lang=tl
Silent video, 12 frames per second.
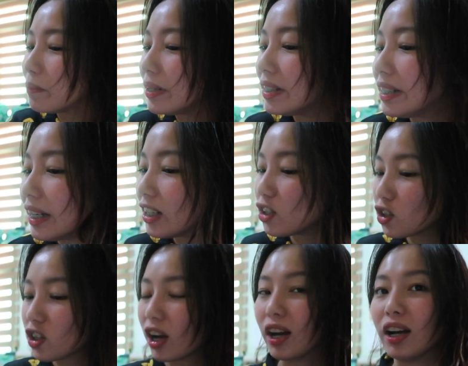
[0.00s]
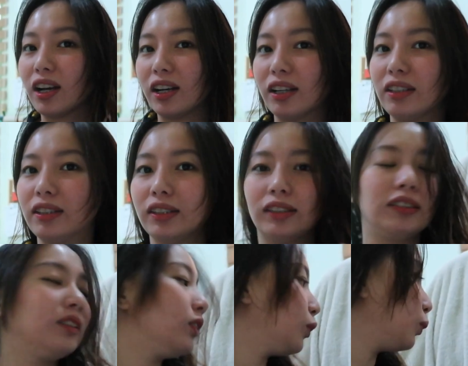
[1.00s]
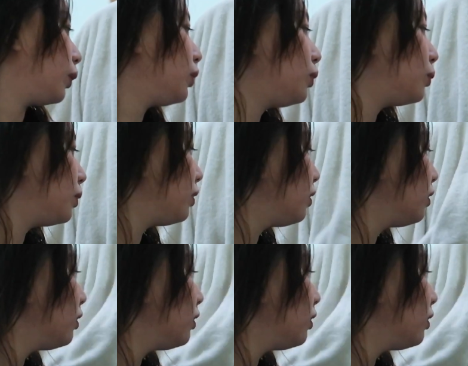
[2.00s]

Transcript: Busy yan siya. So, ayun.